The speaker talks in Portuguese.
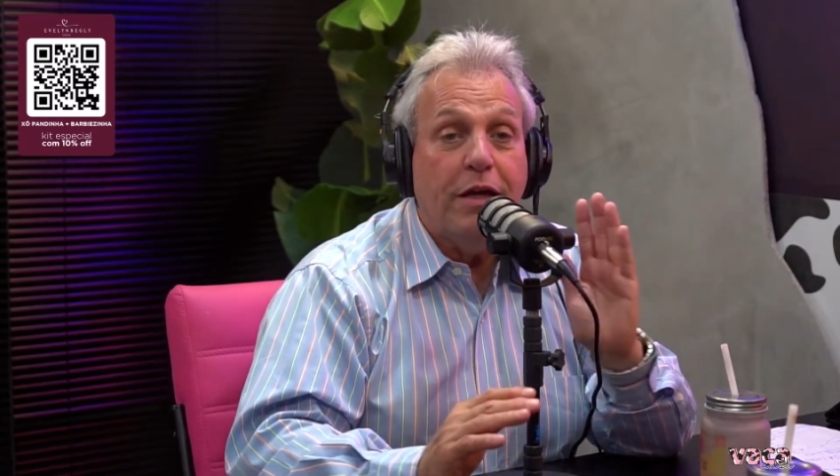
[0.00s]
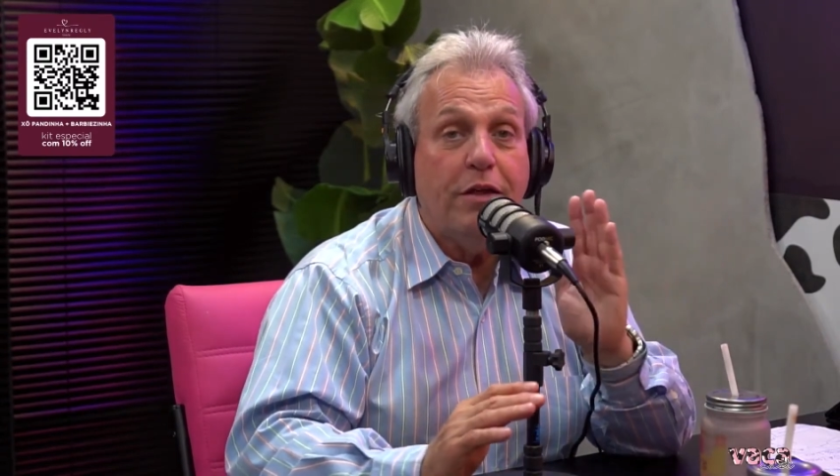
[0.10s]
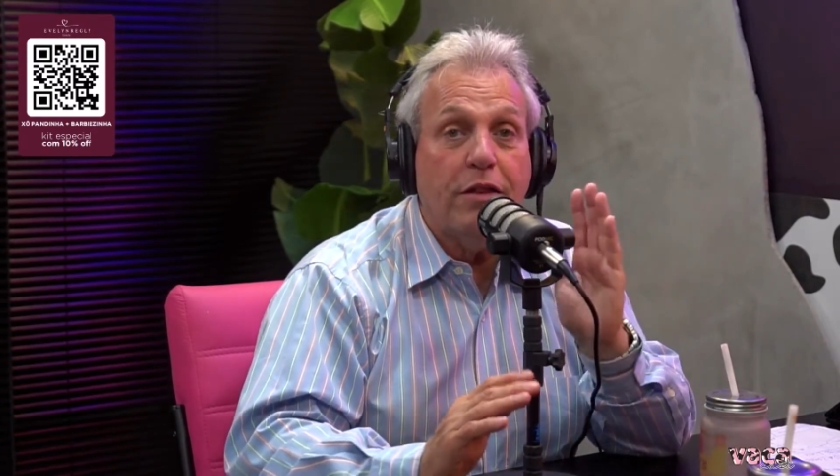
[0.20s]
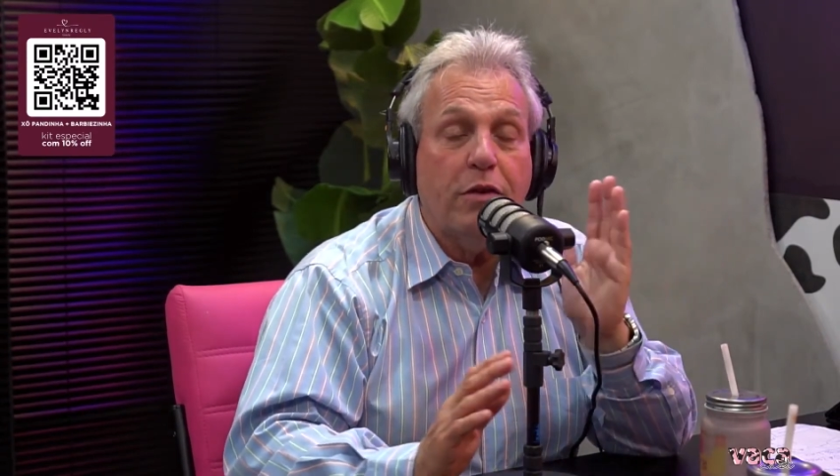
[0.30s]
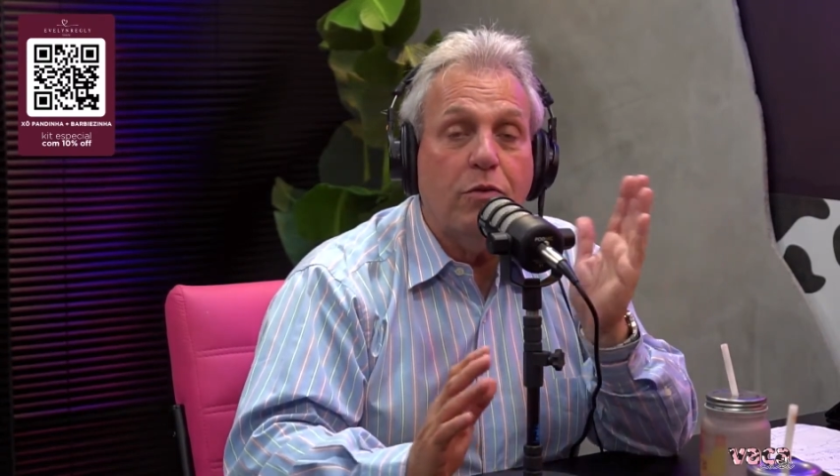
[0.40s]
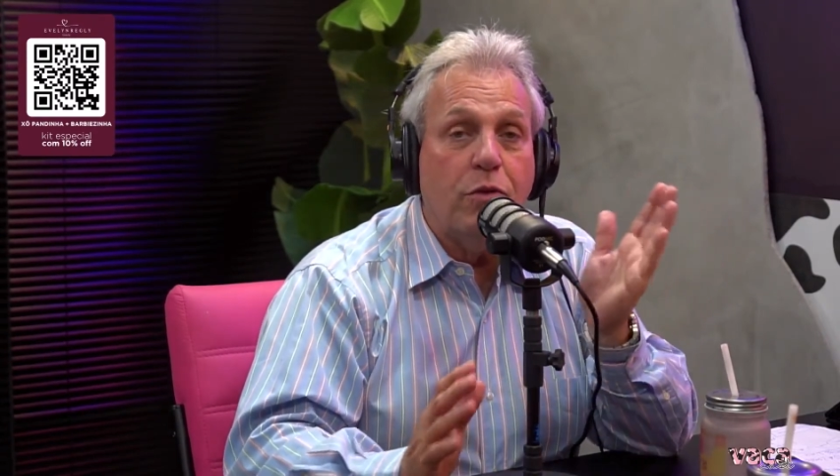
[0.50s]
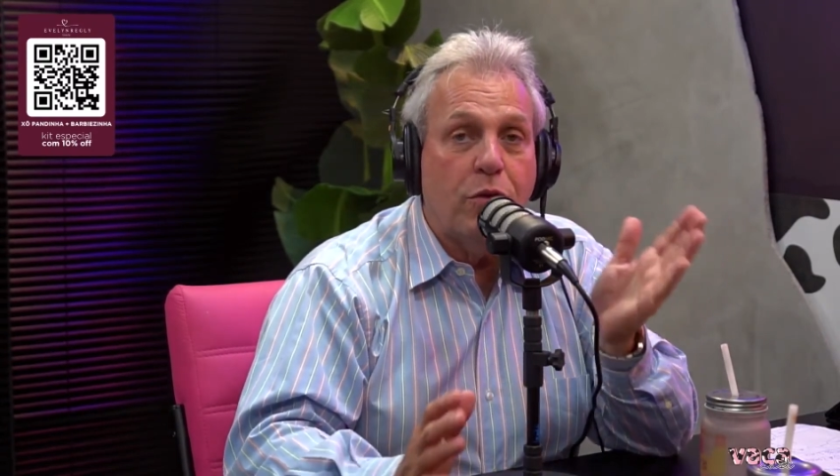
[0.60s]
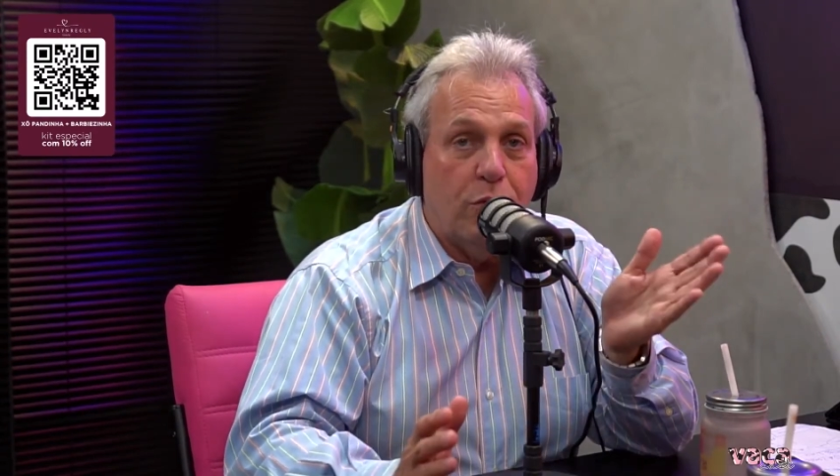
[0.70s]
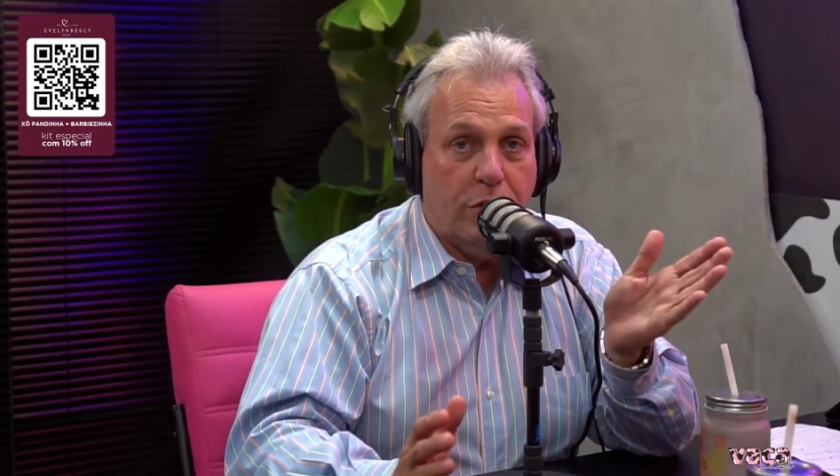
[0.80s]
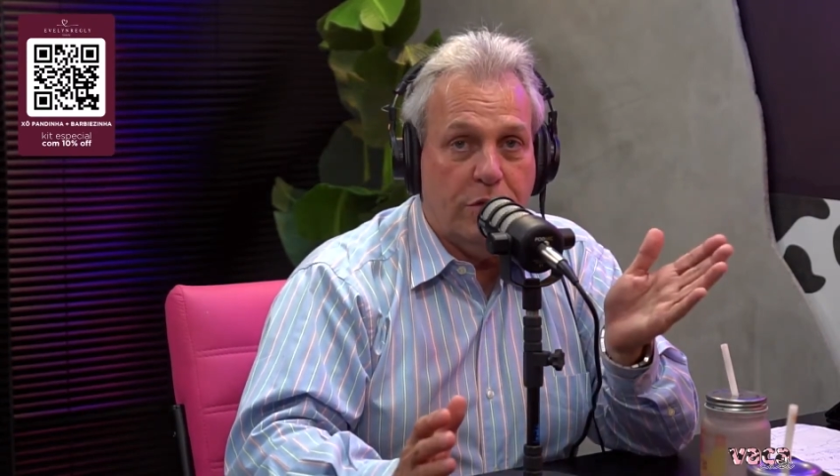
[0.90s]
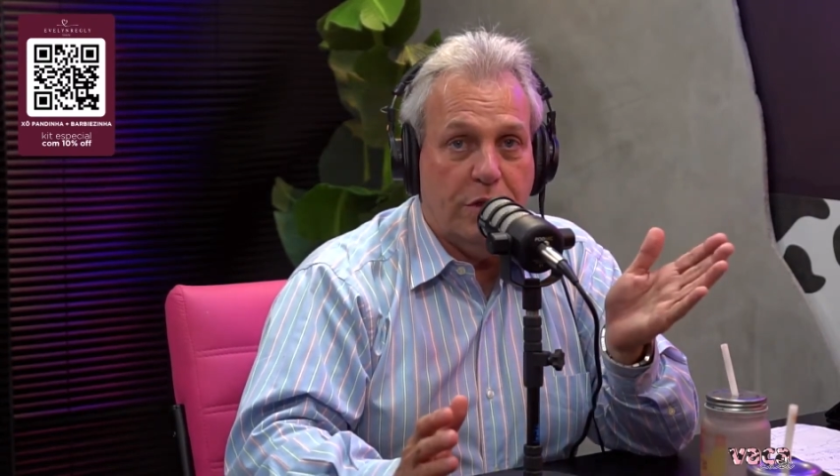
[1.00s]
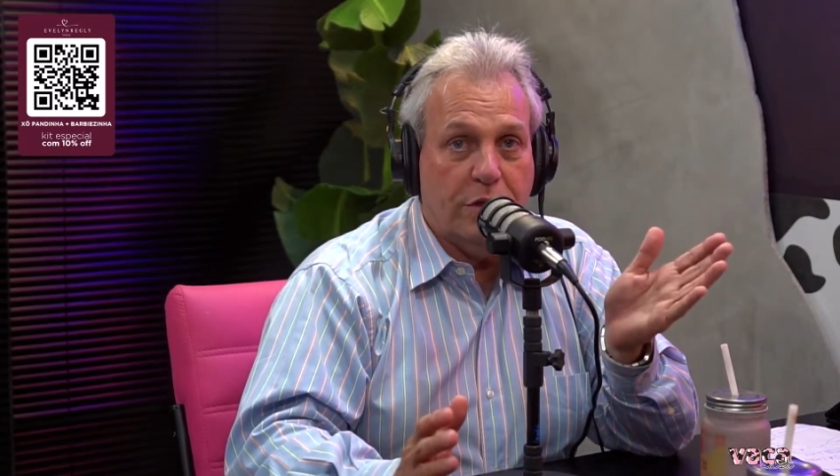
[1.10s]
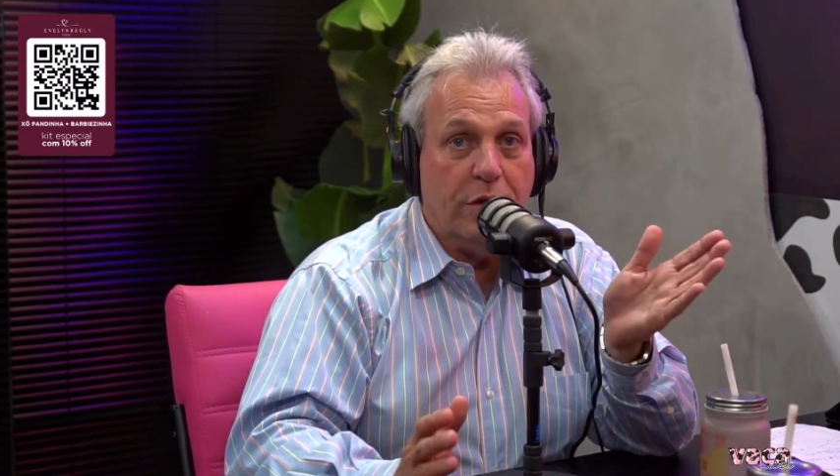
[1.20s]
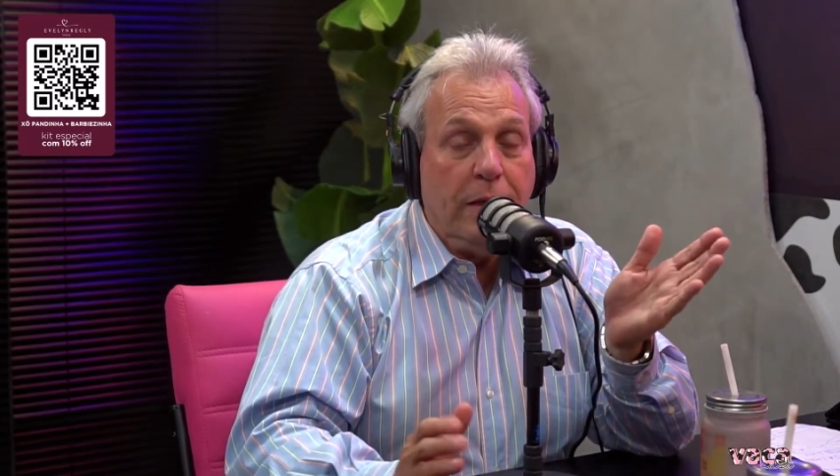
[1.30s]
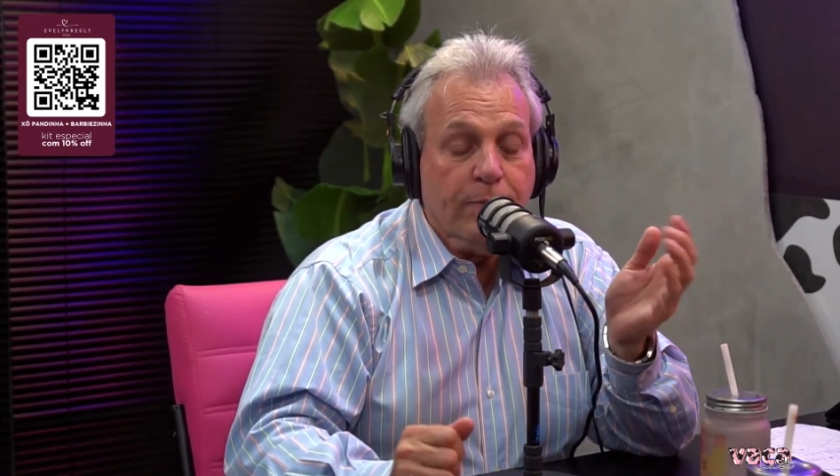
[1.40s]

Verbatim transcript: Isso é um horror, gente.